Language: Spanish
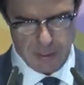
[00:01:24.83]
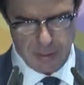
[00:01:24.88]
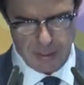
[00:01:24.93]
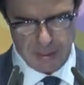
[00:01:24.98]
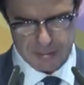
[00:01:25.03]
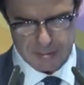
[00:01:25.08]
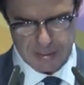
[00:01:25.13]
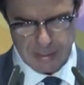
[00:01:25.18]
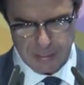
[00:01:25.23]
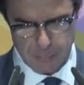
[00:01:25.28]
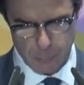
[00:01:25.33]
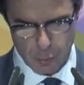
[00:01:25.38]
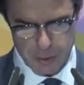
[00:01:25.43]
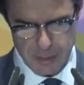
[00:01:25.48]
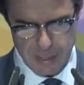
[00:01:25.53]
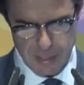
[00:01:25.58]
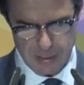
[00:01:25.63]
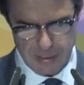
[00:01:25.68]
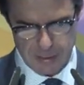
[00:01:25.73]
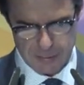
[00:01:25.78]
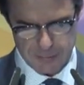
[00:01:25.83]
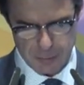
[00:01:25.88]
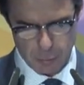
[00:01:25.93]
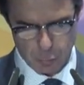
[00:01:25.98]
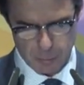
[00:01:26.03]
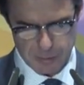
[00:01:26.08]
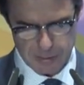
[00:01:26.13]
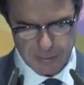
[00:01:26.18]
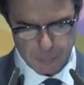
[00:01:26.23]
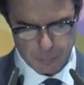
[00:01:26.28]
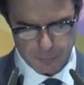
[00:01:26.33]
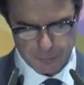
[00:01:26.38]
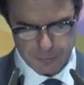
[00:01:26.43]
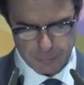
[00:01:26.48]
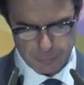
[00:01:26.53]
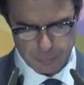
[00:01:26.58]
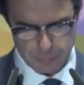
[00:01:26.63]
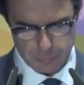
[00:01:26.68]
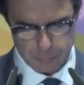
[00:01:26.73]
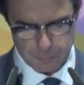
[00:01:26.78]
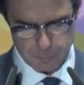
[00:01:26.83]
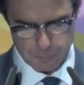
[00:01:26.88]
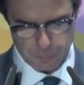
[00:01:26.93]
estaremos ya en el 50%.